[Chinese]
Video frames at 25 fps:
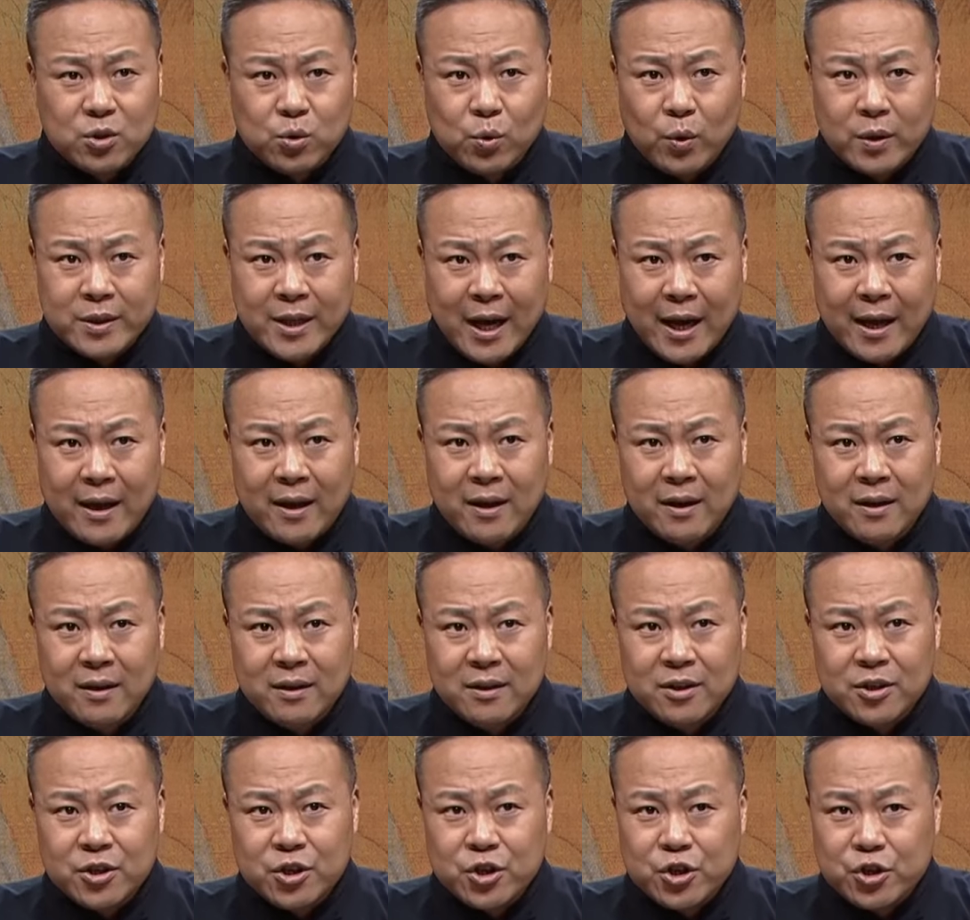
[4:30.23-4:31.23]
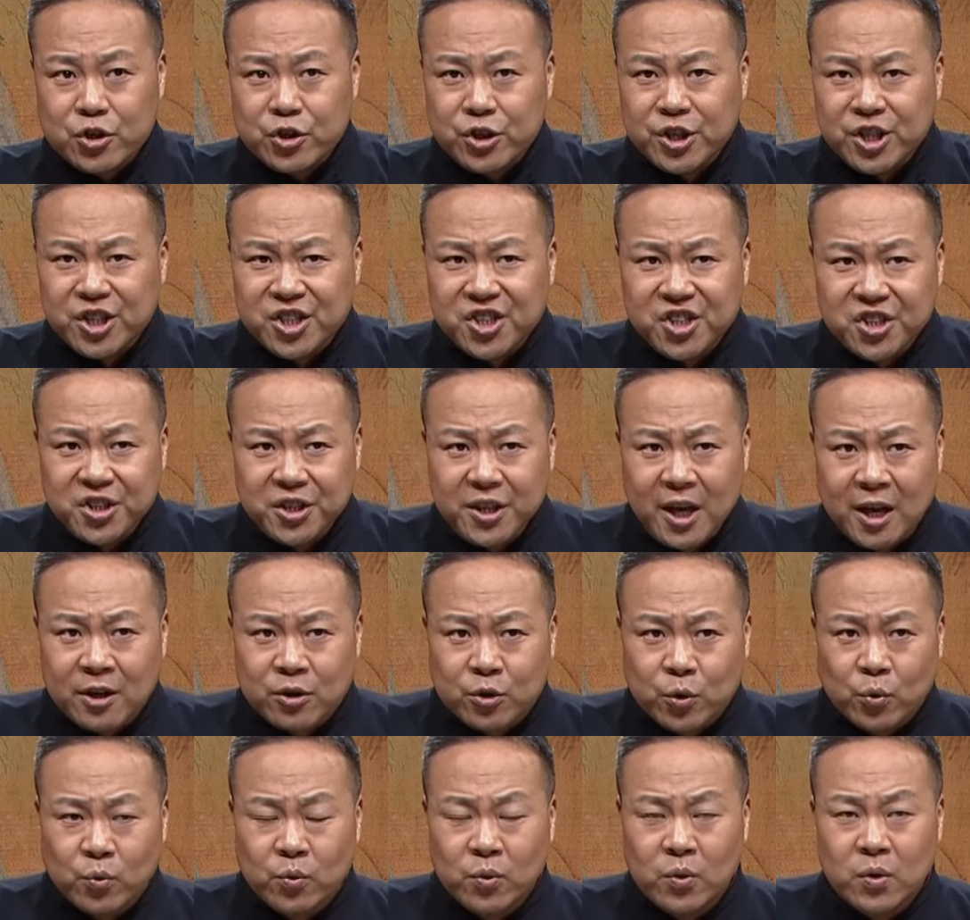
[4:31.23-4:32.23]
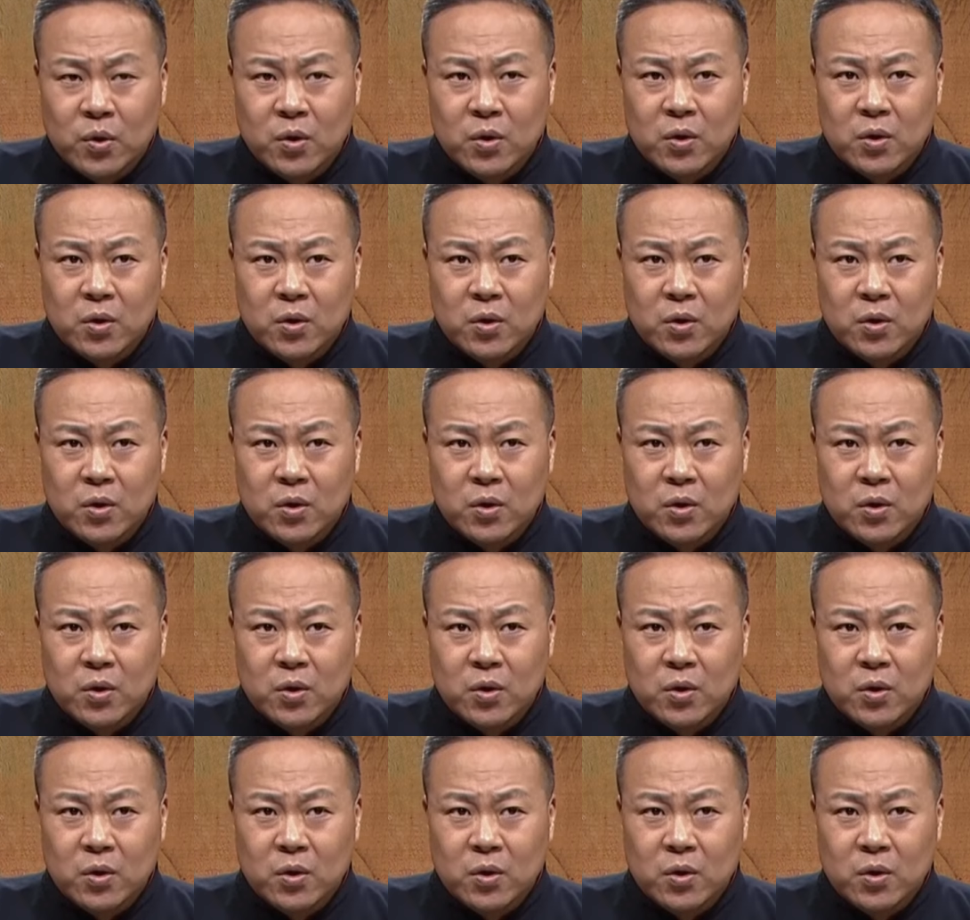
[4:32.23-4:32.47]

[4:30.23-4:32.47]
作战实际经验中，